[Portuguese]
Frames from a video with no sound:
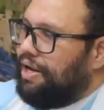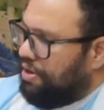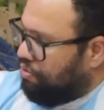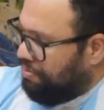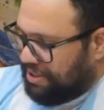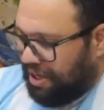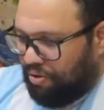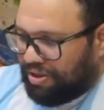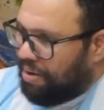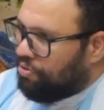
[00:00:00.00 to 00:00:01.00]
E aí eu comecei a
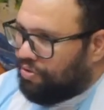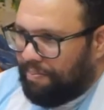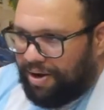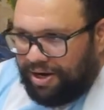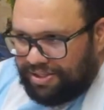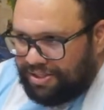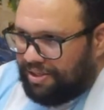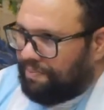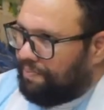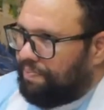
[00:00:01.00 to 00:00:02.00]
rodar muito a banca
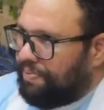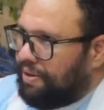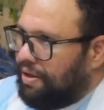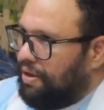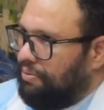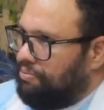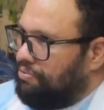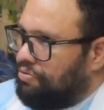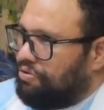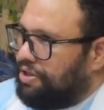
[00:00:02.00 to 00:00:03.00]
assim. Eu,
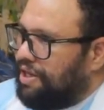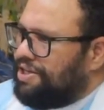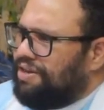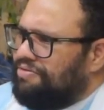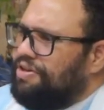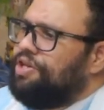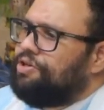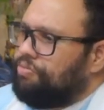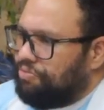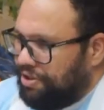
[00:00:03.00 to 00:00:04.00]
jogo de tênis tinha
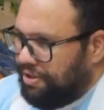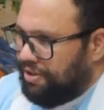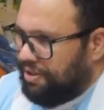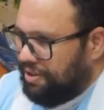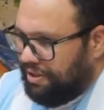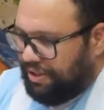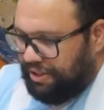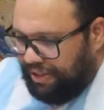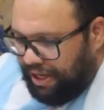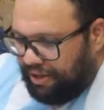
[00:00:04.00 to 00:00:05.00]
20 num dia.
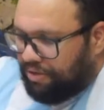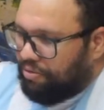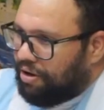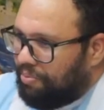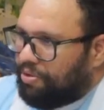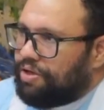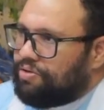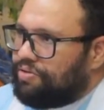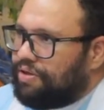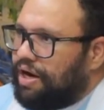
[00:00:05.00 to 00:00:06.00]
E aí deu, acabou dando
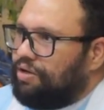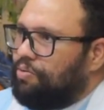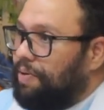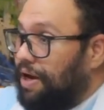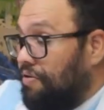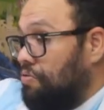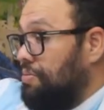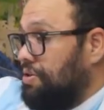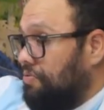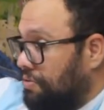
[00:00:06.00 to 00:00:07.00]
certo. Eu pegava
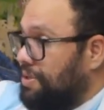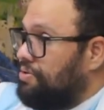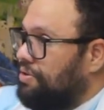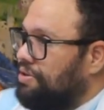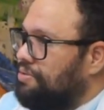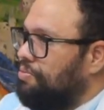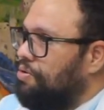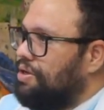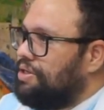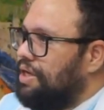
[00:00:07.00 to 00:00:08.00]
algumas informações
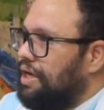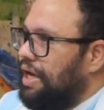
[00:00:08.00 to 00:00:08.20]
boas.